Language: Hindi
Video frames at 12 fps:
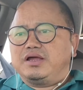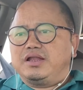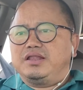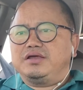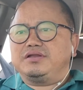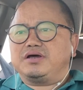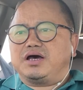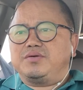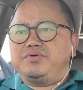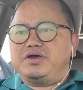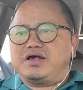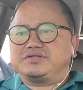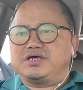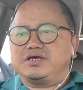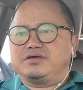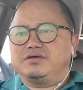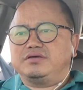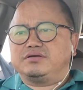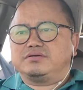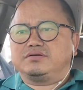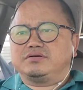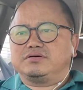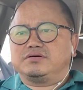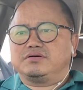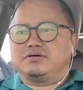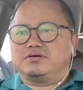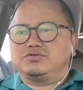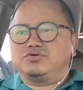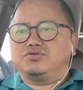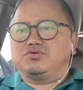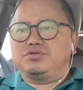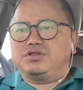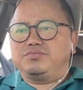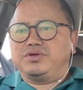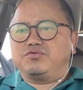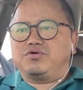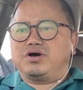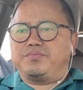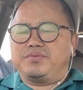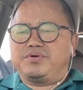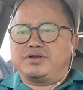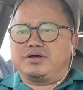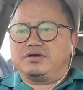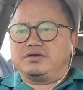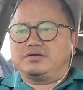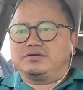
लेकिन अभी ऐसा है कि जो दो दिन में वहाँ पे बैठा